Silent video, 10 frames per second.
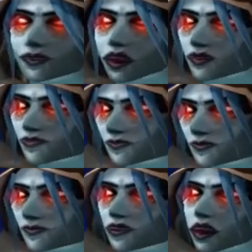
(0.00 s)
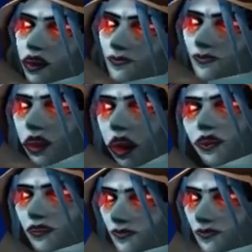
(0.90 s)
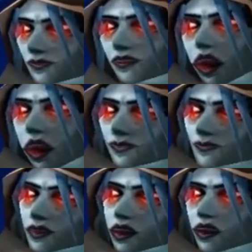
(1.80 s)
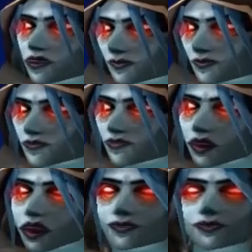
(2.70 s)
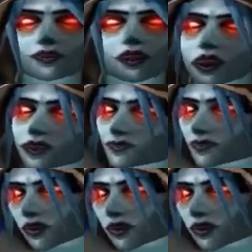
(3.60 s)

Je pourrais me joindre à votre insurrection, mais je le ferai à ma façon.